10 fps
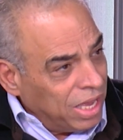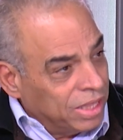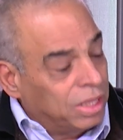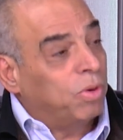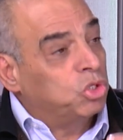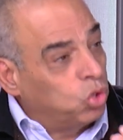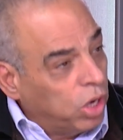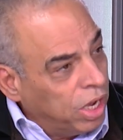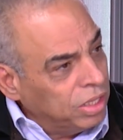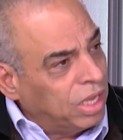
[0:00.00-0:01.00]

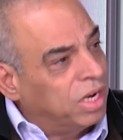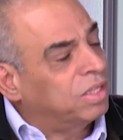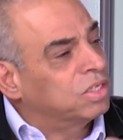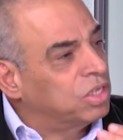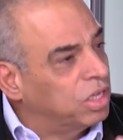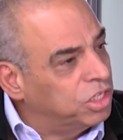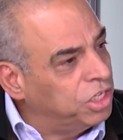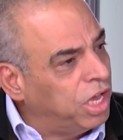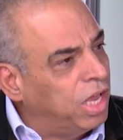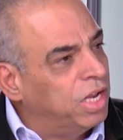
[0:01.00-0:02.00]
التوجهات
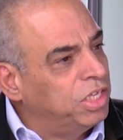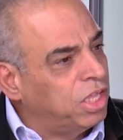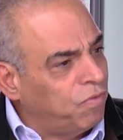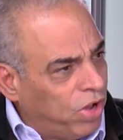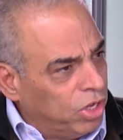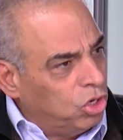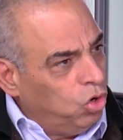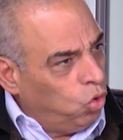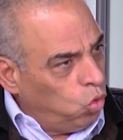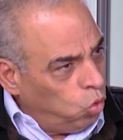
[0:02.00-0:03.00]
الاقتصادية التي دفعت
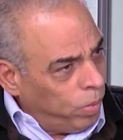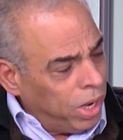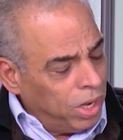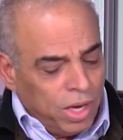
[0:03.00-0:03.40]
الحكومة